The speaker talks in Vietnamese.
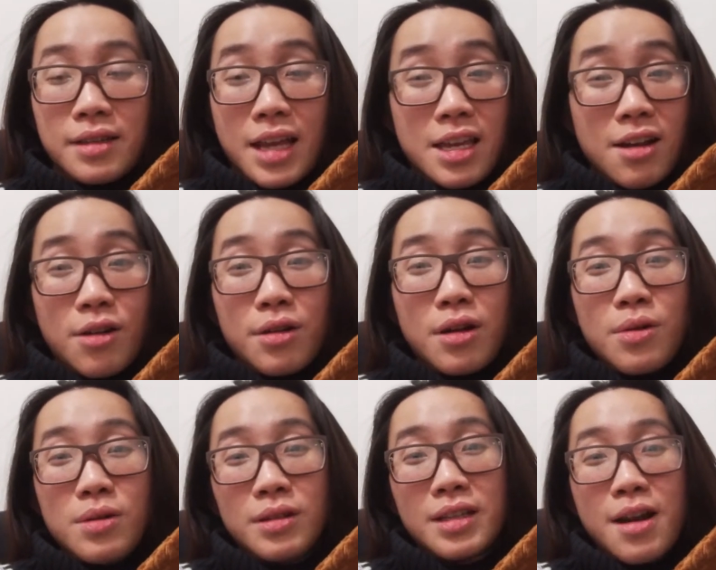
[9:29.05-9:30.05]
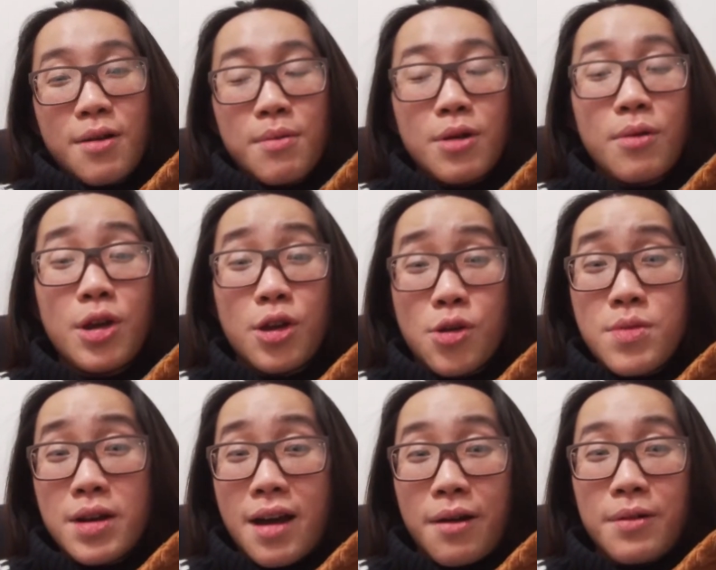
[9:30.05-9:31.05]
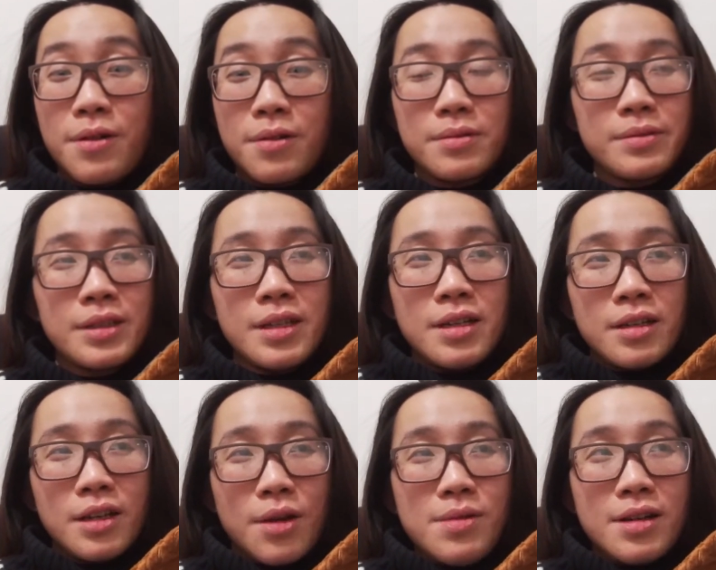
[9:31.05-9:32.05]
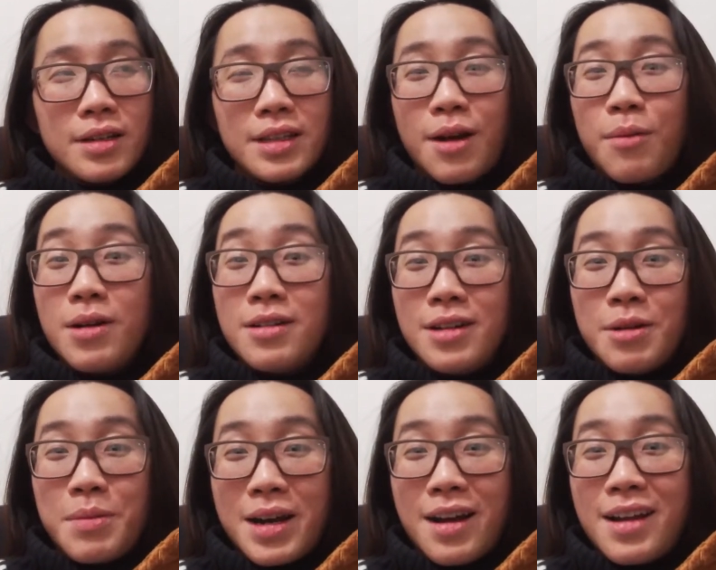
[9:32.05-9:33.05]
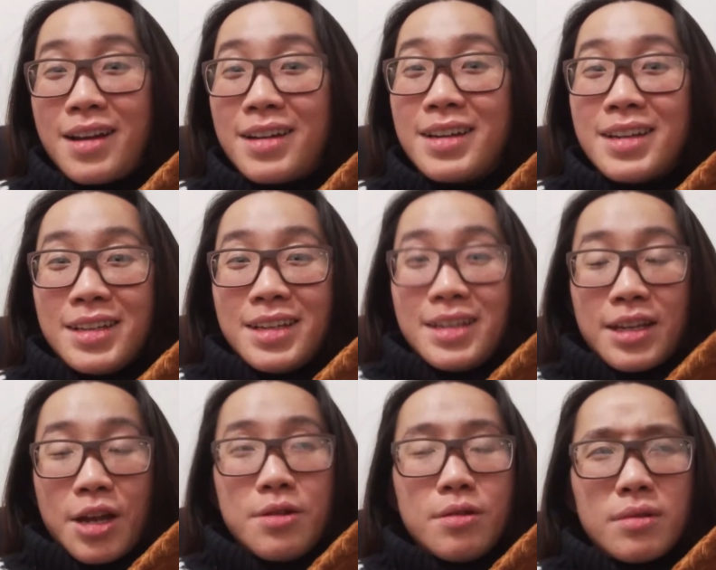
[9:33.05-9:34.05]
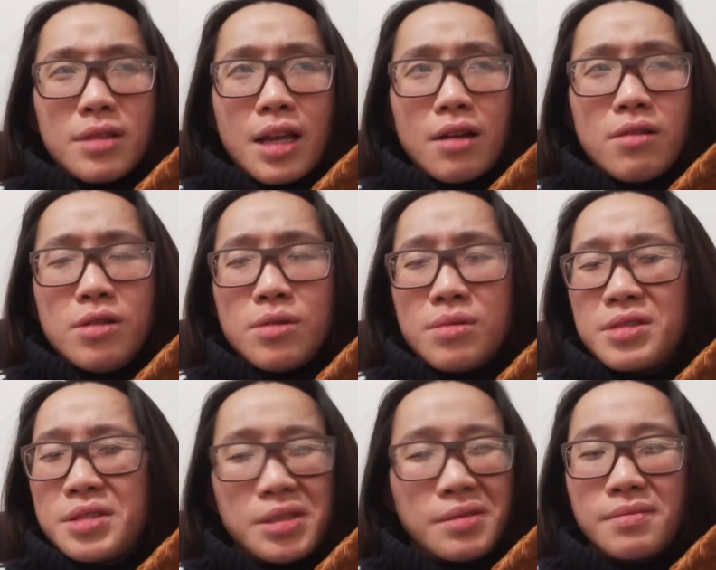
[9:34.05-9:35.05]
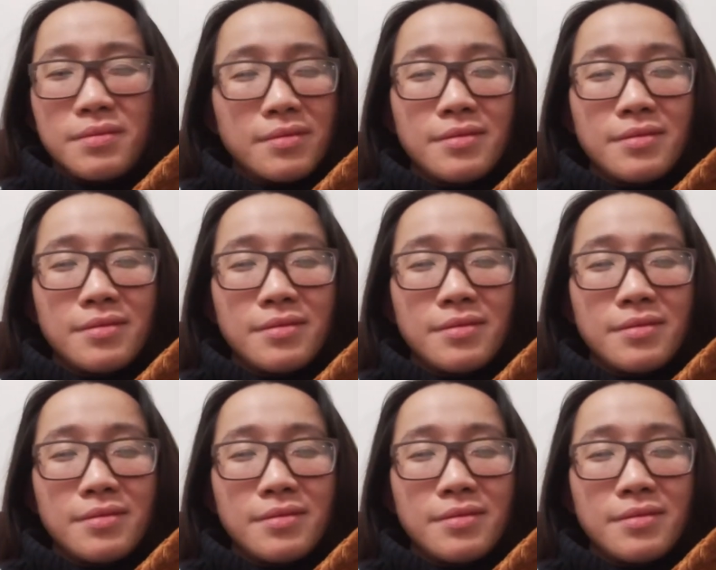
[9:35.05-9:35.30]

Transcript: tại vì có nói người ta cũng không có hiểu mình đâu phải không kiểu như người ta không ưa mình đó kiểu như người ta có nhiều người